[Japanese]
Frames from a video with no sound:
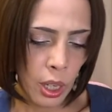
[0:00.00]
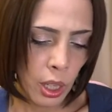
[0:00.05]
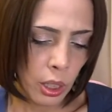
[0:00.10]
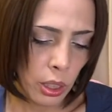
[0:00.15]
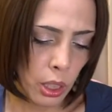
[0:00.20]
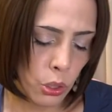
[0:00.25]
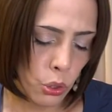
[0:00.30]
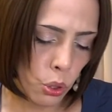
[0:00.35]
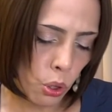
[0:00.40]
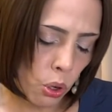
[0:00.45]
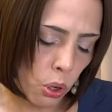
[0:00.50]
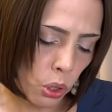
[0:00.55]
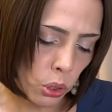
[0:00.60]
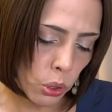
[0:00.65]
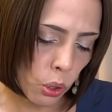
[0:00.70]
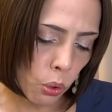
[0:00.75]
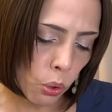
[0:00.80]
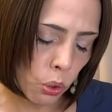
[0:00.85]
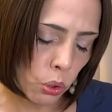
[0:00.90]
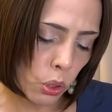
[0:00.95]
でちょ
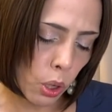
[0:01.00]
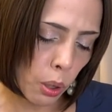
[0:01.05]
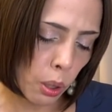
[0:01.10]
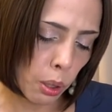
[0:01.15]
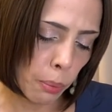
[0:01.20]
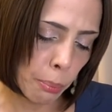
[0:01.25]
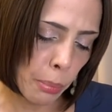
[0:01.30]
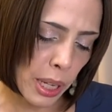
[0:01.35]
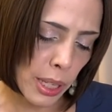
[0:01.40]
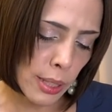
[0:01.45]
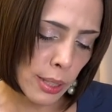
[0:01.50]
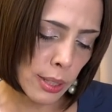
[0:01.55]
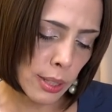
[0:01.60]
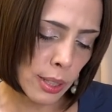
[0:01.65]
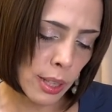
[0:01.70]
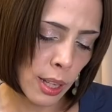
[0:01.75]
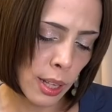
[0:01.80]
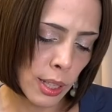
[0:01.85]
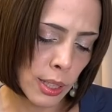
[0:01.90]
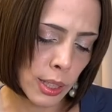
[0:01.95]
うどこの
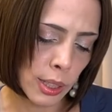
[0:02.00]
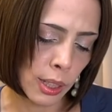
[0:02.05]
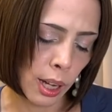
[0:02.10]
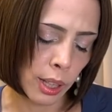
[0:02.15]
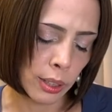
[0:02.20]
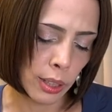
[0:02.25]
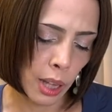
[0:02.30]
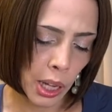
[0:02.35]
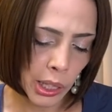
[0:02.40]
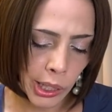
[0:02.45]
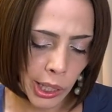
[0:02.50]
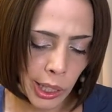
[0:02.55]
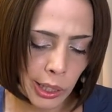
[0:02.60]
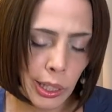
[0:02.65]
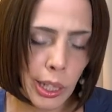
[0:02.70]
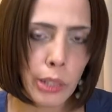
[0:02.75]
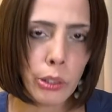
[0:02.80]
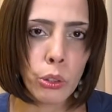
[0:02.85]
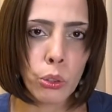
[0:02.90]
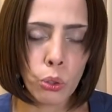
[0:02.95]
メッセージが流
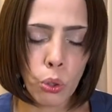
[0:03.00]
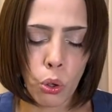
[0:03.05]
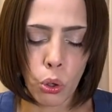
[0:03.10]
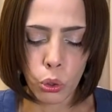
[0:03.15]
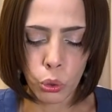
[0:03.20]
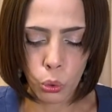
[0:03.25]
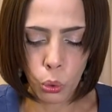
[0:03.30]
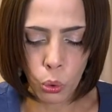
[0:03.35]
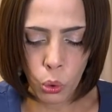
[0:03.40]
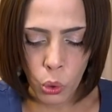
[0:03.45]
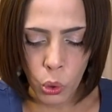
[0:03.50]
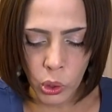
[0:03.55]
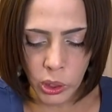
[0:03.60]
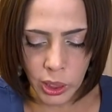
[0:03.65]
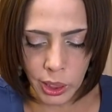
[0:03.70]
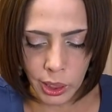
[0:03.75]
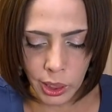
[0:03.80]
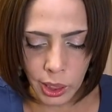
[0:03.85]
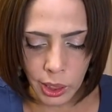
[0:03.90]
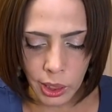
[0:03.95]
れると同
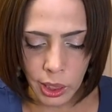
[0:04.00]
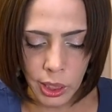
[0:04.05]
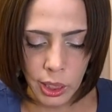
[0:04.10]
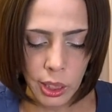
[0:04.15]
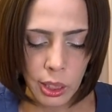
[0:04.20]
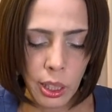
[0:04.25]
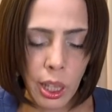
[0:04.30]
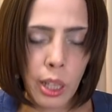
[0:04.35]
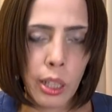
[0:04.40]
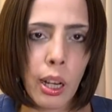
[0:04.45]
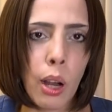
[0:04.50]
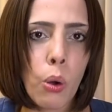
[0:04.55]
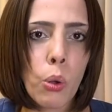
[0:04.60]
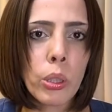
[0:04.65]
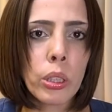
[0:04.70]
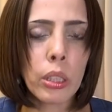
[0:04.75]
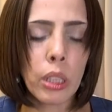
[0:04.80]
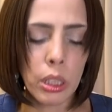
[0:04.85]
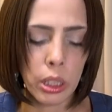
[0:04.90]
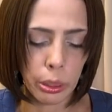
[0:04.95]
時期に事件が
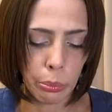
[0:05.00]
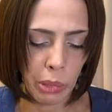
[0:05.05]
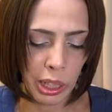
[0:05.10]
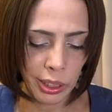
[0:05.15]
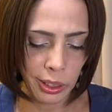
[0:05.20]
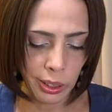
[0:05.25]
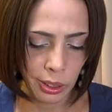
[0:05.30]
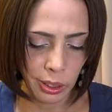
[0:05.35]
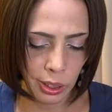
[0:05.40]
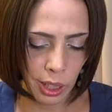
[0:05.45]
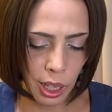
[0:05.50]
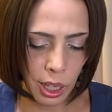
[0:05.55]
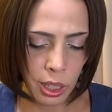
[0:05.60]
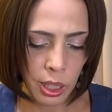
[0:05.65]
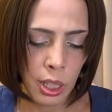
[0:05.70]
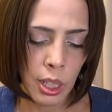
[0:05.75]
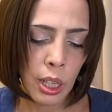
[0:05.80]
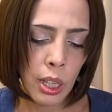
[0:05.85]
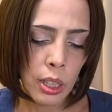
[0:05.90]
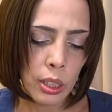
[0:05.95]
起きてしまった
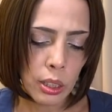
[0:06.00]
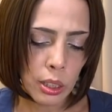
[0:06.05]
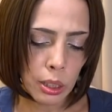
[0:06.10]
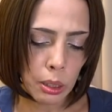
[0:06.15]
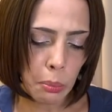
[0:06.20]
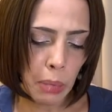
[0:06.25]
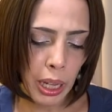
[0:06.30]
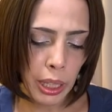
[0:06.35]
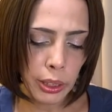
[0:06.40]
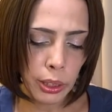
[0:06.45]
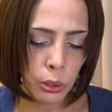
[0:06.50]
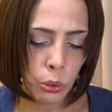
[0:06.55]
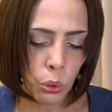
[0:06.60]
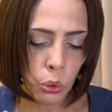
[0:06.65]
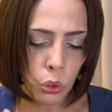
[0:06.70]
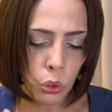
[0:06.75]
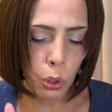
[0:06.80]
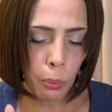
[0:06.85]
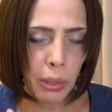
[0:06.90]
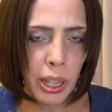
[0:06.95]
つまりこ
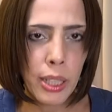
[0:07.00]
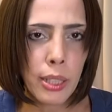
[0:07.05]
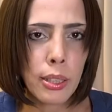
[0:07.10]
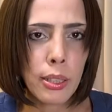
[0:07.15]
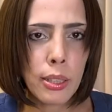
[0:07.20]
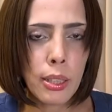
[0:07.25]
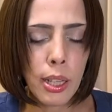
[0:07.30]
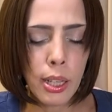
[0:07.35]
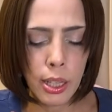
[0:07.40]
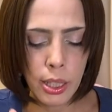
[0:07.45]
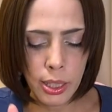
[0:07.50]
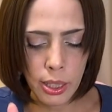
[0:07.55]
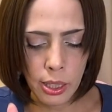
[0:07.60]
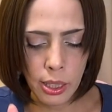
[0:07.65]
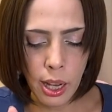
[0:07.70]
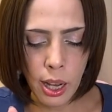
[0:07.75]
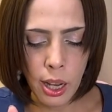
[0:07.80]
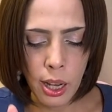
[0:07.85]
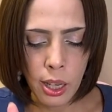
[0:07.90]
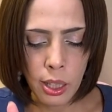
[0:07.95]
メッセージ
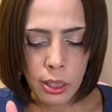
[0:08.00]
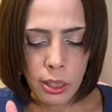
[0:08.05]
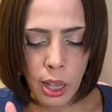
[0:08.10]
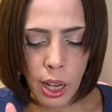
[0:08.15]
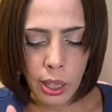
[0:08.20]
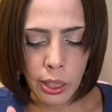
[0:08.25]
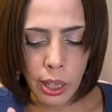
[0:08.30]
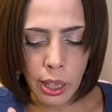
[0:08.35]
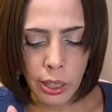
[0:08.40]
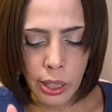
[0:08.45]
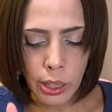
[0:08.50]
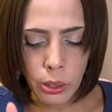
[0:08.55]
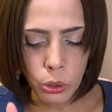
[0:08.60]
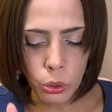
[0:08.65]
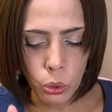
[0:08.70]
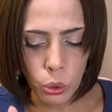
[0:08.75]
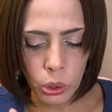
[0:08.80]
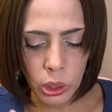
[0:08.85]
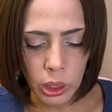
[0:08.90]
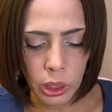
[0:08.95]
が流れる
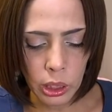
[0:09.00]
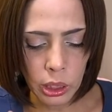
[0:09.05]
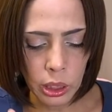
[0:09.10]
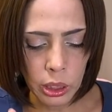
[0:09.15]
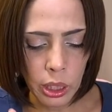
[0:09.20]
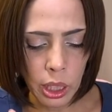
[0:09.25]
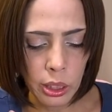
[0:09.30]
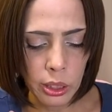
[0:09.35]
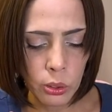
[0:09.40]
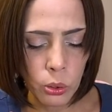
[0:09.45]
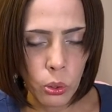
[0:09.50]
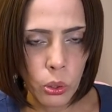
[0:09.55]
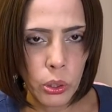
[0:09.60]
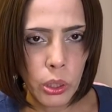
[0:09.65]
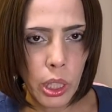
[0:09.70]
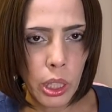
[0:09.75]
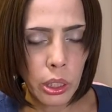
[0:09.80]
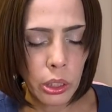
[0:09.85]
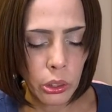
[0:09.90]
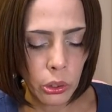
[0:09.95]
時に北朝
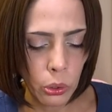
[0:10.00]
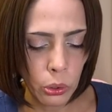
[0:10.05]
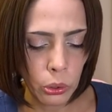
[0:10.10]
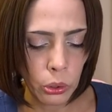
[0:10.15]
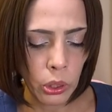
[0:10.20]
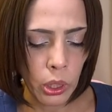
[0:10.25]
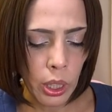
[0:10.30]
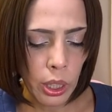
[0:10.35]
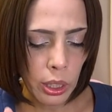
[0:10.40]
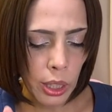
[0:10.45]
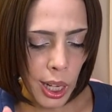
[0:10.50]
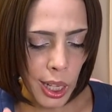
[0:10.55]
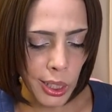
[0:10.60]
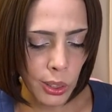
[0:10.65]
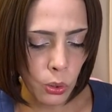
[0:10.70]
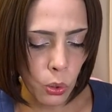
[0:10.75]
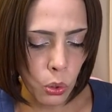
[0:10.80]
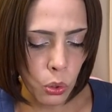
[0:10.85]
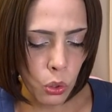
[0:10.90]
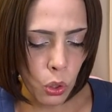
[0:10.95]
鮮による韓
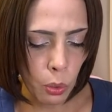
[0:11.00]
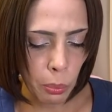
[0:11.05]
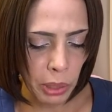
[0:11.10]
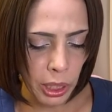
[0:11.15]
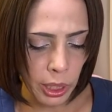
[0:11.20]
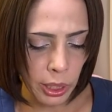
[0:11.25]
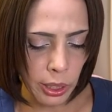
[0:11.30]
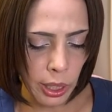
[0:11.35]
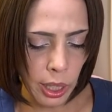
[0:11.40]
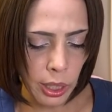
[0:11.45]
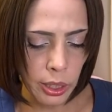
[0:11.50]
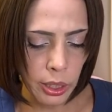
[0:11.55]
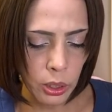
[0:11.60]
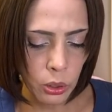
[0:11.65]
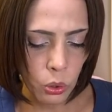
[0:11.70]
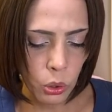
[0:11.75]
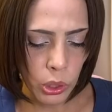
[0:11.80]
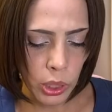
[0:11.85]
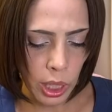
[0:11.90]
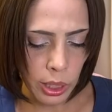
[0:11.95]
国の民間人
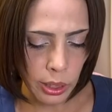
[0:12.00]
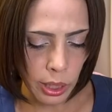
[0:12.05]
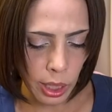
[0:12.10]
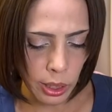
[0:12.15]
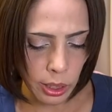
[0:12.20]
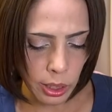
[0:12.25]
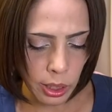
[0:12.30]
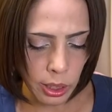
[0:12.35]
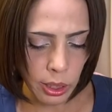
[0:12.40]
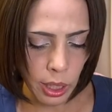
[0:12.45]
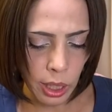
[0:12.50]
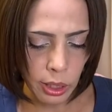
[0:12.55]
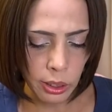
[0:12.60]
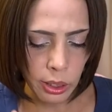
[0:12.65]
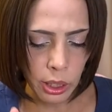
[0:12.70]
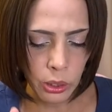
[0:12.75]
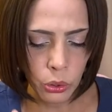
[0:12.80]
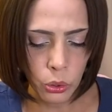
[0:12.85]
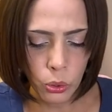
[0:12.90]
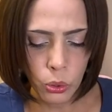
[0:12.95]
の射殺なん
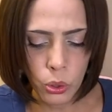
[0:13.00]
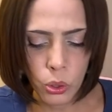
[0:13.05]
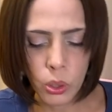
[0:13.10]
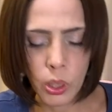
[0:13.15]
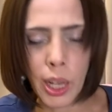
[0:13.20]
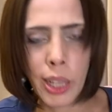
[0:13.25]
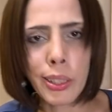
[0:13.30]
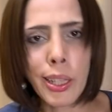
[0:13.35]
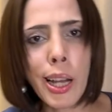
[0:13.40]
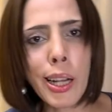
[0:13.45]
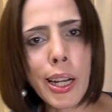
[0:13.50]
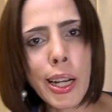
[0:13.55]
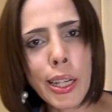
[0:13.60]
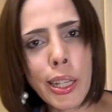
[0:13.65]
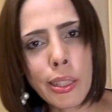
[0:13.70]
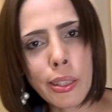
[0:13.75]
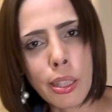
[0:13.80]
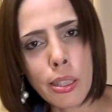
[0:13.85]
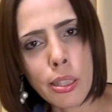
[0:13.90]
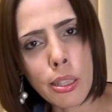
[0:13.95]
てニュースが流
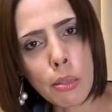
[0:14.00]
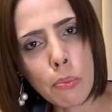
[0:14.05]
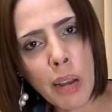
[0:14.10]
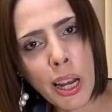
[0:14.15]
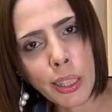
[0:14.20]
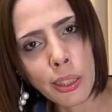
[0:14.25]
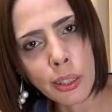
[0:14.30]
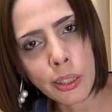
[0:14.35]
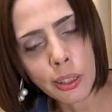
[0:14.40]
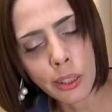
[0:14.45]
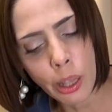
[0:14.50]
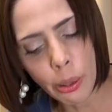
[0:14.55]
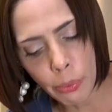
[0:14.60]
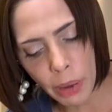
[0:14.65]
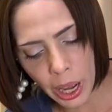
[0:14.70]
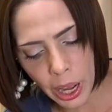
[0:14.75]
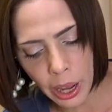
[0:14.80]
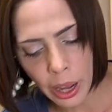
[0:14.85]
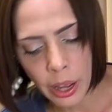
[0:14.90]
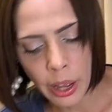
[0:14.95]
れてしまって
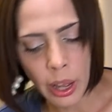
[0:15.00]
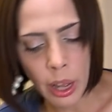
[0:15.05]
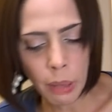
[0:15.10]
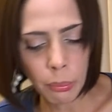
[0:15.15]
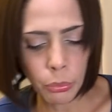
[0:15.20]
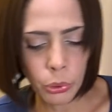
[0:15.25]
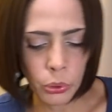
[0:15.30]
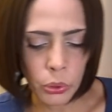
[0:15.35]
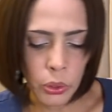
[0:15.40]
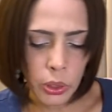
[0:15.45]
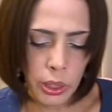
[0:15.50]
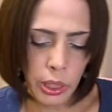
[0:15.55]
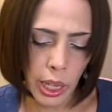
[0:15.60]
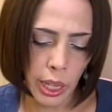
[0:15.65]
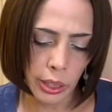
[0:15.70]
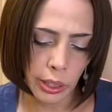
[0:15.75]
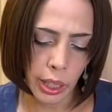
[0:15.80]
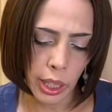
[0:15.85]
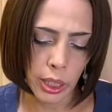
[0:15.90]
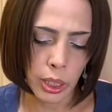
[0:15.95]
は、ムン
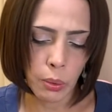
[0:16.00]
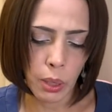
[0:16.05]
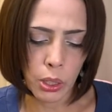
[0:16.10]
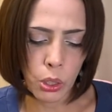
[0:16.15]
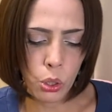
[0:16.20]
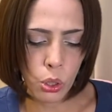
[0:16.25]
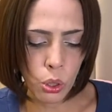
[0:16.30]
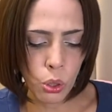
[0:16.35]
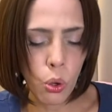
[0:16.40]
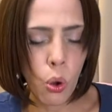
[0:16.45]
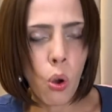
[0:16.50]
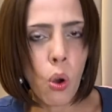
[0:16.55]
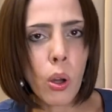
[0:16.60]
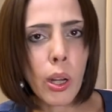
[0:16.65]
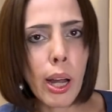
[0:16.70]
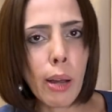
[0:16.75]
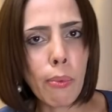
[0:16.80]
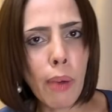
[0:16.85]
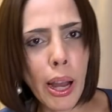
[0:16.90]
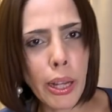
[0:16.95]
政権には都合
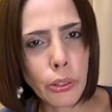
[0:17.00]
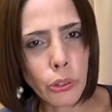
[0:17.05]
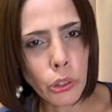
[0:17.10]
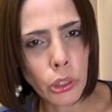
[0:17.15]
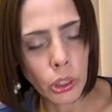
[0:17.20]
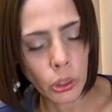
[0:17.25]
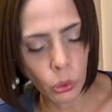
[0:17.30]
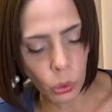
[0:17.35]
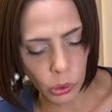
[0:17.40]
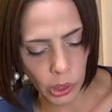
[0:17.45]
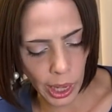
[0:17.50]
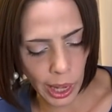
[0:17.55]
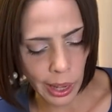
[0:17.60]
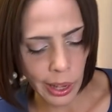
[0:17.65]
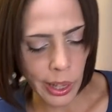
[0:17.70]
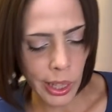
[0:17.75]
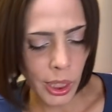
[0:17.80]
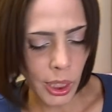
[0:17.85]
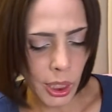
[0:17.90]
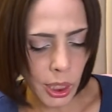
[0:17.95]
が悪いので、
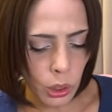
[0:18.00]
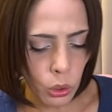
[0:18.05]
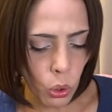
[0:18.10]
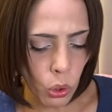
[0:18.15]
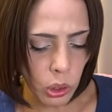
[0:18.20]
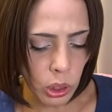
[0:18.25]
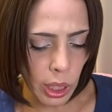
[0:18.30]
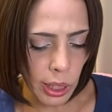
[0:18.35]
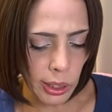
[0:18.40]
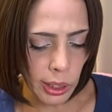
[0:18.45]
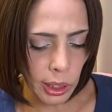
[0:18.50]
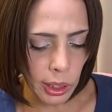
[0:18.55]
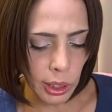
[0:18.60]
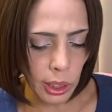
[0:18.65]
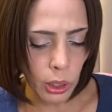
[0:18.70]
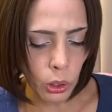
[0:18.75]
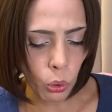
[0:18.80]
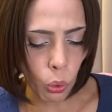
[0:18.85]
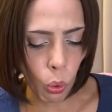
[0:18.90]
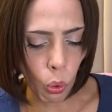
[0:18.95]
意図的
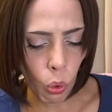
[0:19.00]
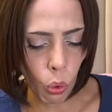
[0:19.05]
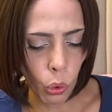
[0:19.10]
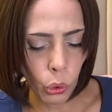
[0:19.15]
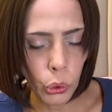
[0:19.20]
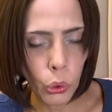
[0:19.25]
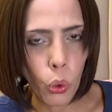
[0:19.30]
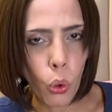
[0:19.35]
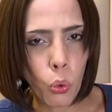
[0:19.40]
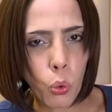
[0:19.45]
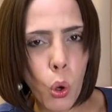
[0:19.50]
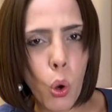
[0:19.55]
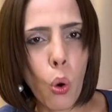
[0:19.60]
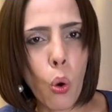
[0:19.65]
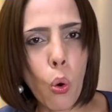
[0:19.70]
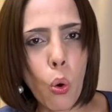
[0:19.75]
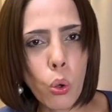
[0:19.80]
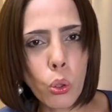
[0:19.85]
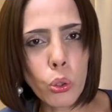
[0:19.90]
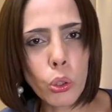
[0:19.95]
に公表
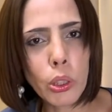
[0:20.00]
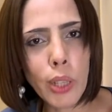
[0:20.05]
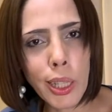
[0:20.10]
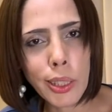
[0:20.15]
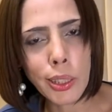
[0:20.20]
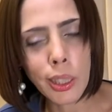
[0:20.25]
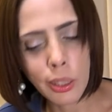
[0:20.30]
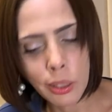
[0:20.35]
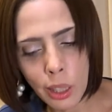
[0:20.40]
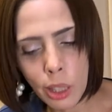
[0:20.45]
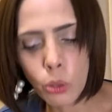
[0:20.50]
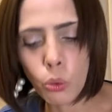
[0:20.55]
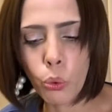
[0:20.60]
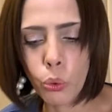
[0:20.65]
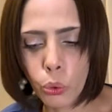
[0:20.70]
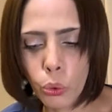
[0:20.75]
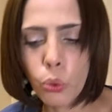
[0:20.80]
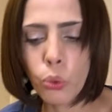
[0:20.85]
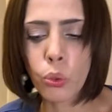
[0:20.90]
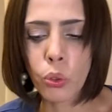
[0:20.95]
を遅らせたと
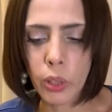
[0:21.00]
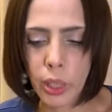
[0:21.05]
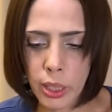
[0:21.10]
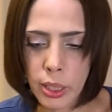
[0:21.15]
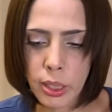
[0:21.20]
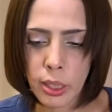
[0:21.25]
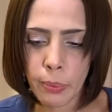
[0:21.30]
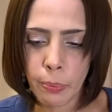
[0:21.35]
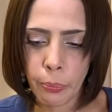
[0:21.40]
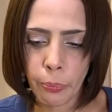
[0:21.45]
いうんです。